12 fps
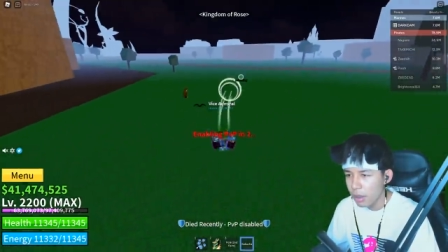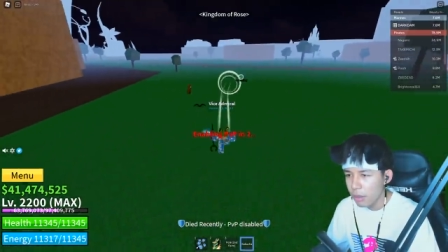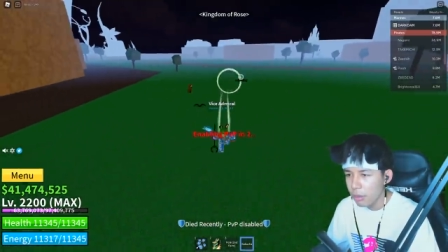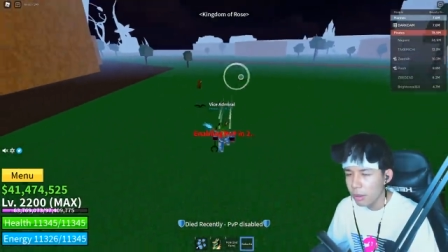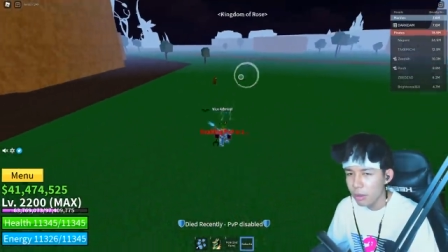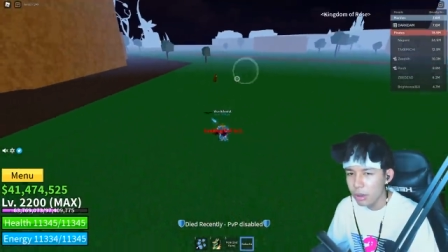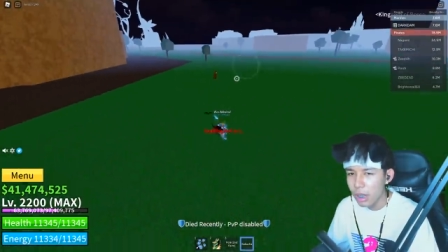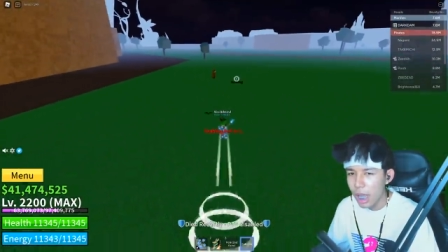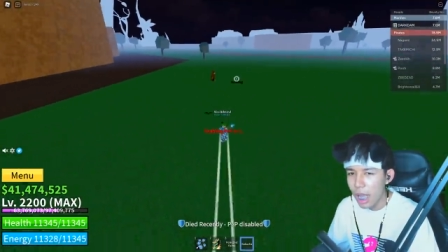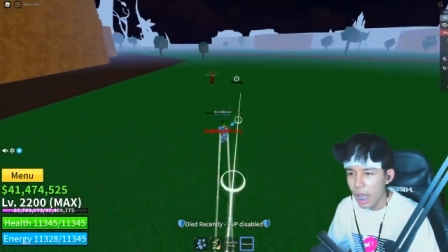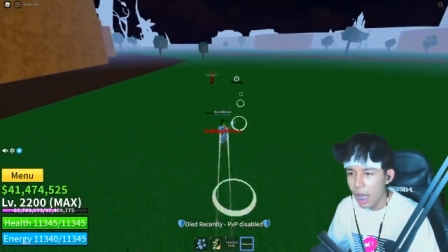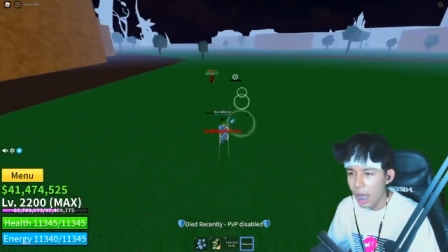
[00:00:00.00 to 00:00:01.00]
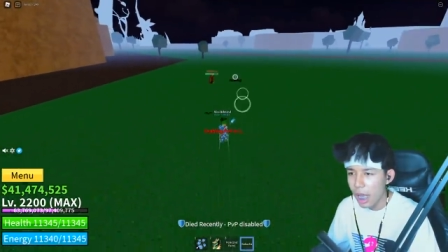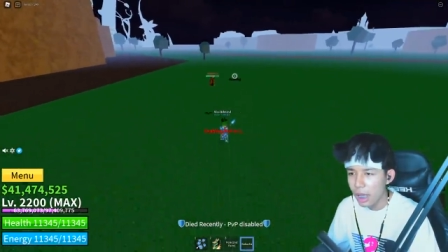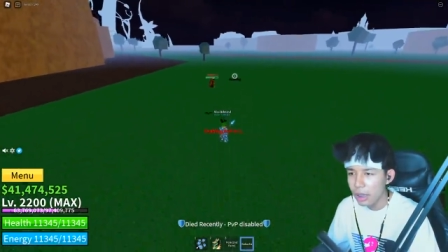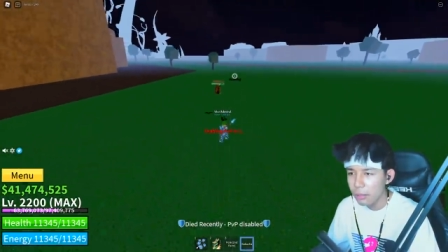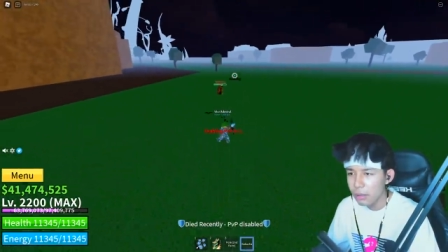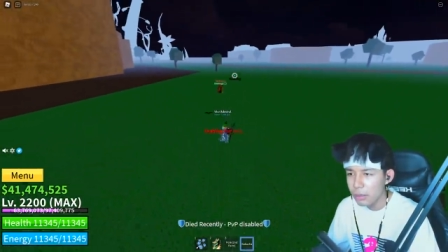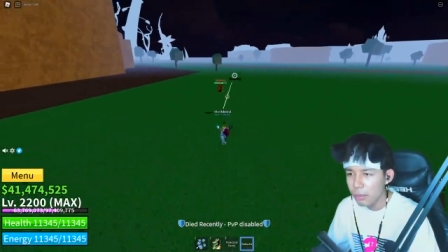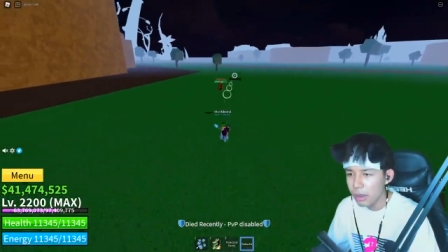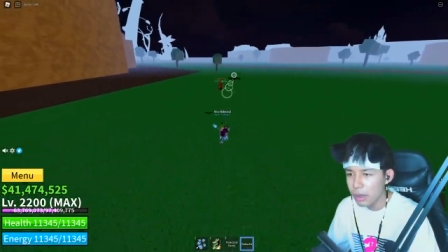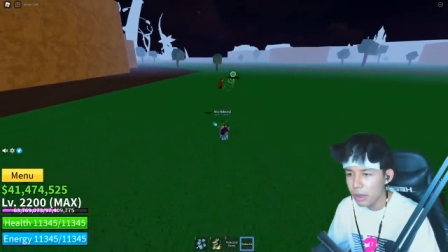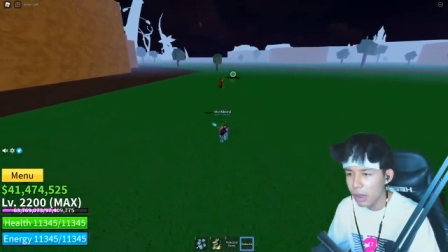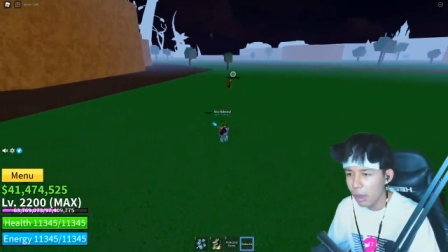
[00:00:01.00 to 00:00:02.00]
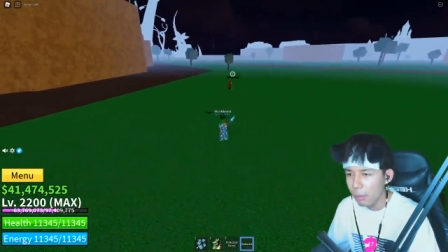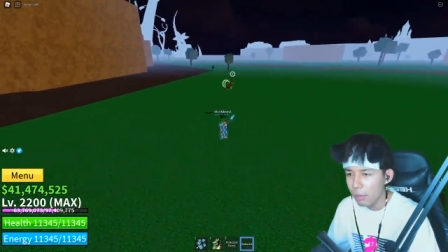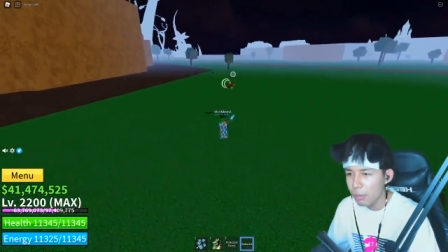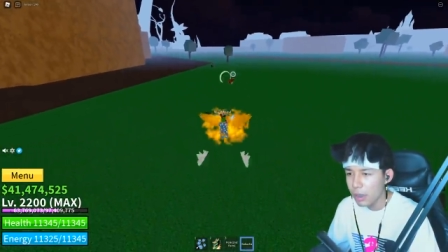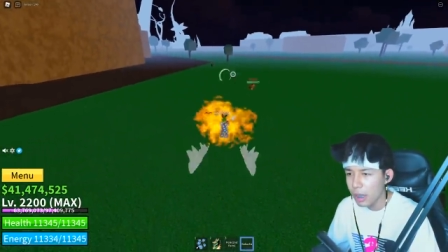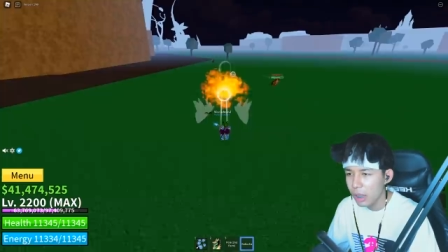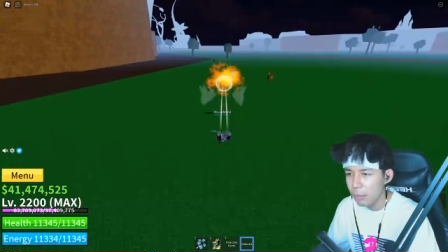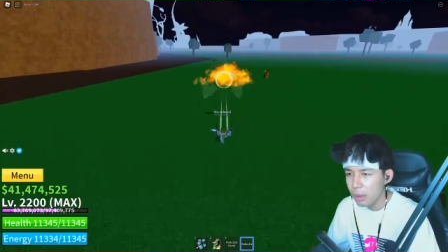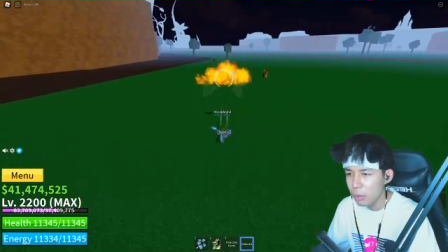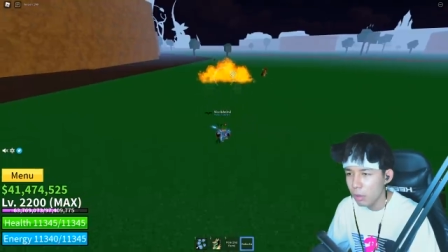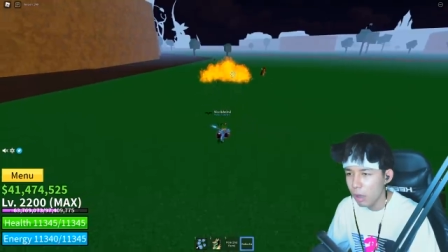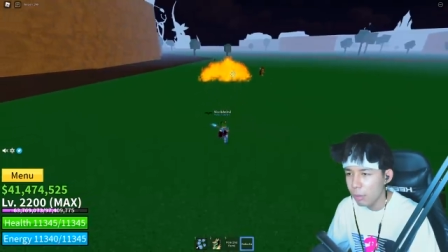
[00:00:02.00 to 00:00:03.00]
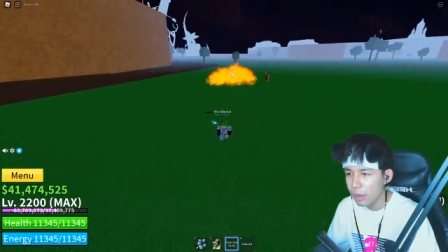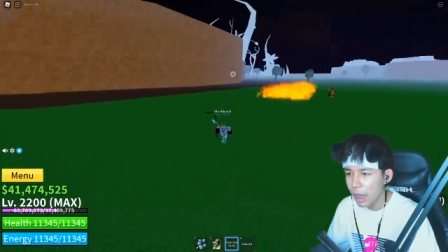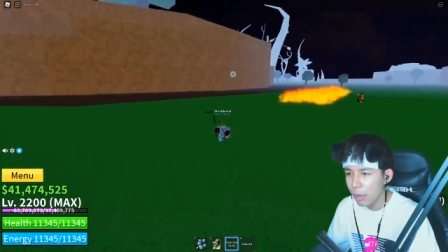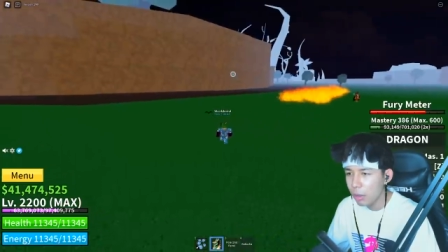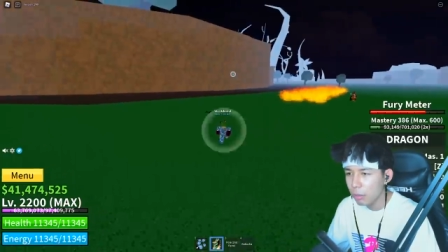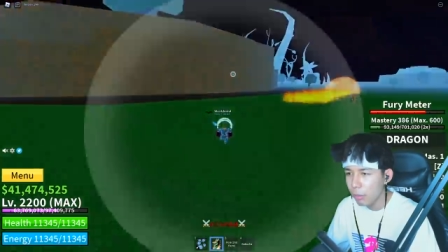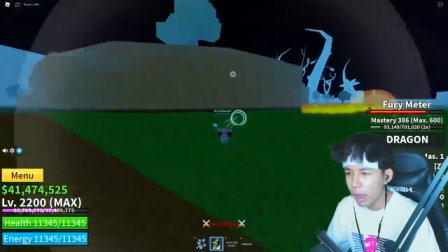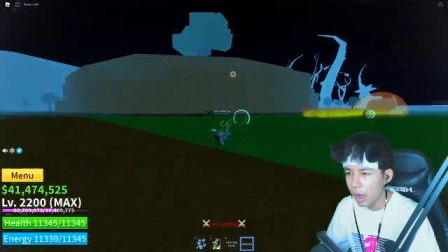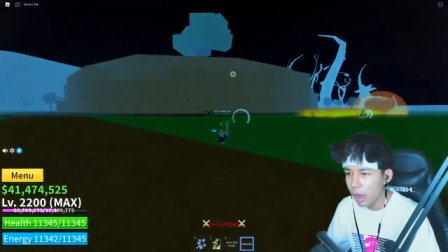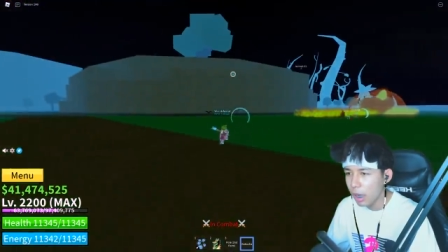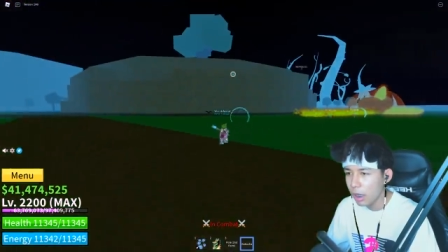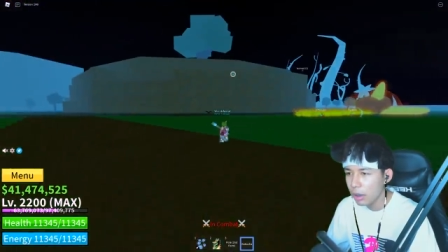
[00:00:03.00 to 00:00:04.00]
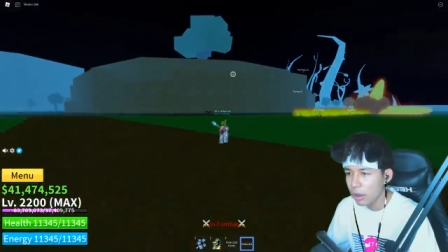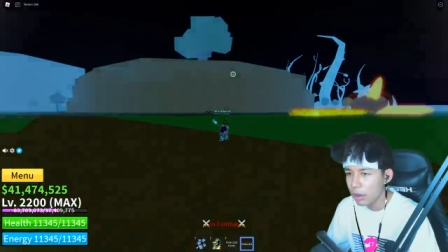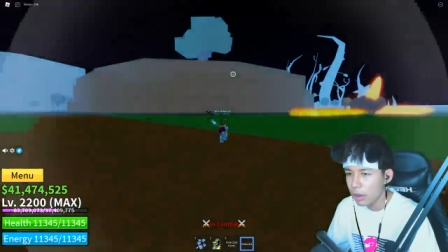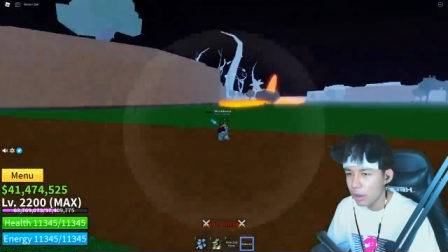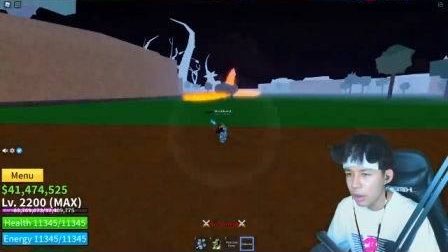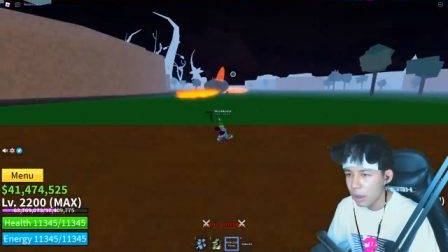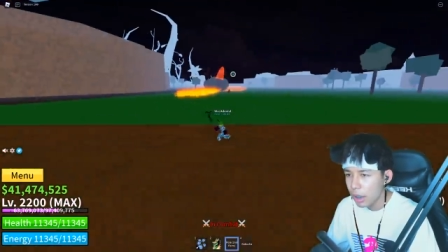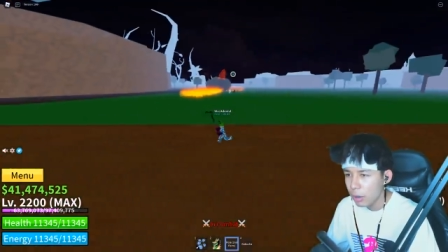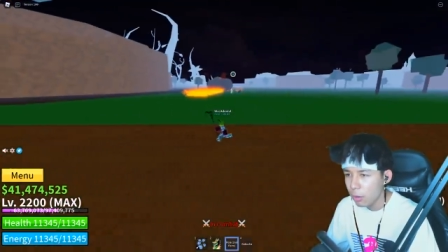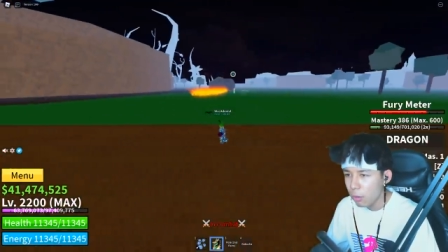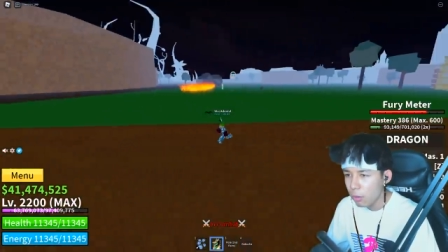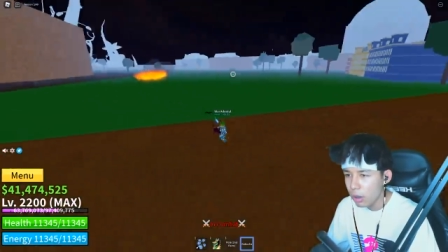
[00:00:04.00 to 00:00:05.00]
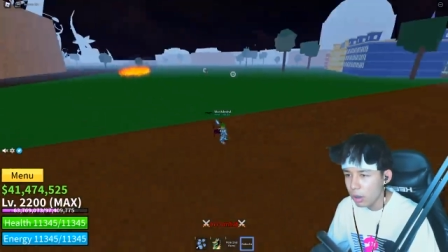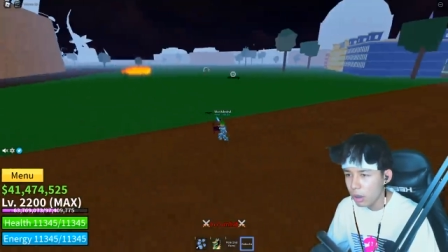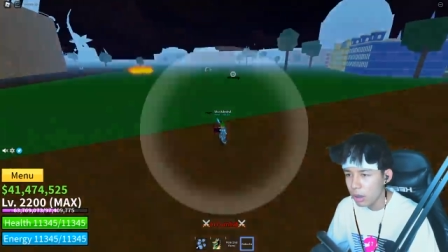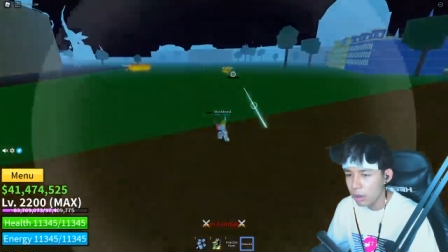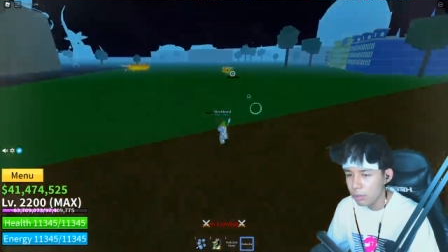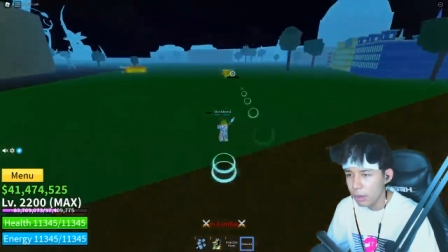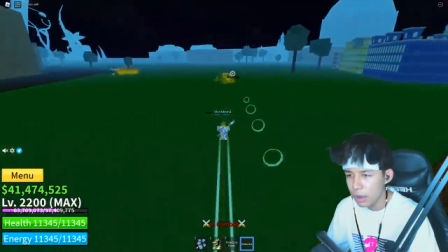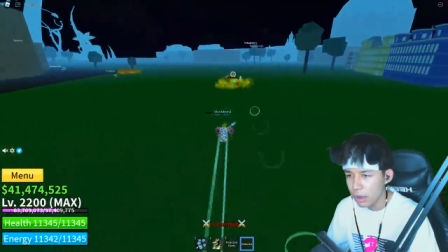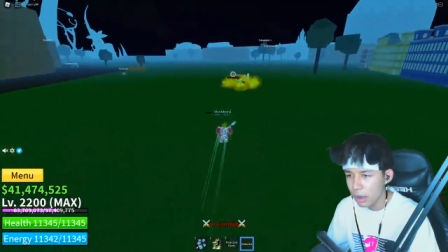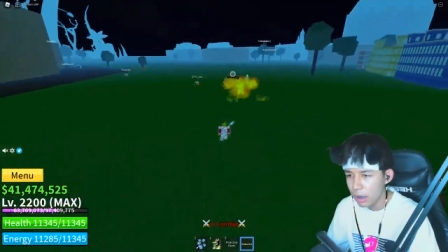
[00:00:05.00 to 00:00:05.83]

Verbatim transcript: พี่โดนฆ่าไอ้นั่นมันมาเสือกเขาไม่เพื่อนเลยไม่รู้อ่ะปัญญาอ่อนมากอ่ะไอ้โง่เอ้ยมึงนี่